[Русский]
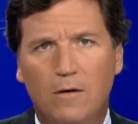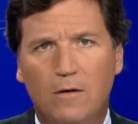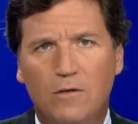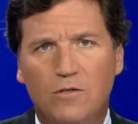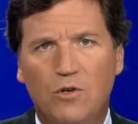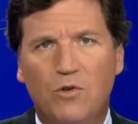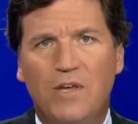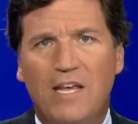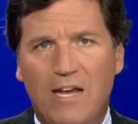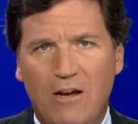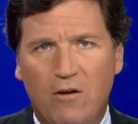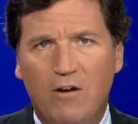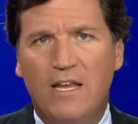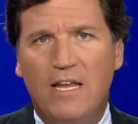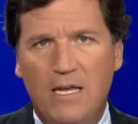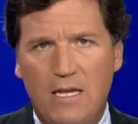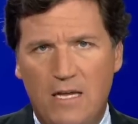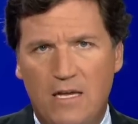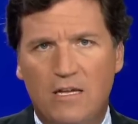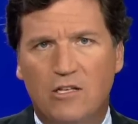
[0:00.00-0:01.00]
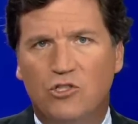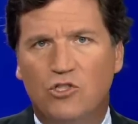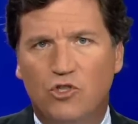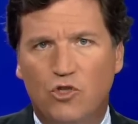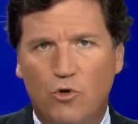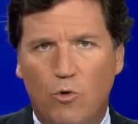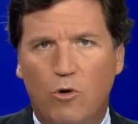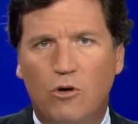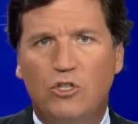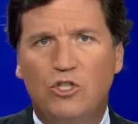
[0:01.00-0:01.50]
Итак, вот он,
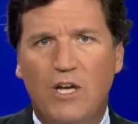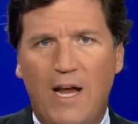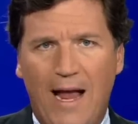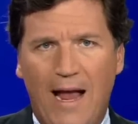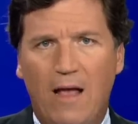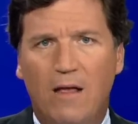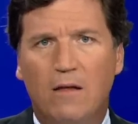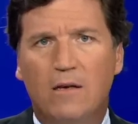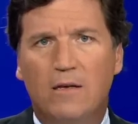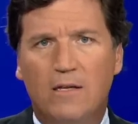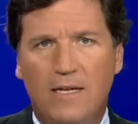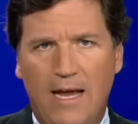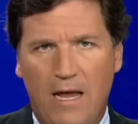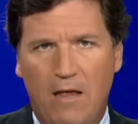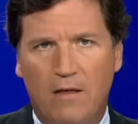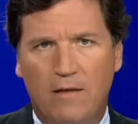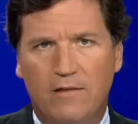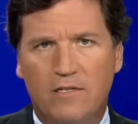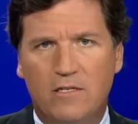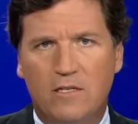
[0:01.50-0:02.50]
Джордж Аллан Келли,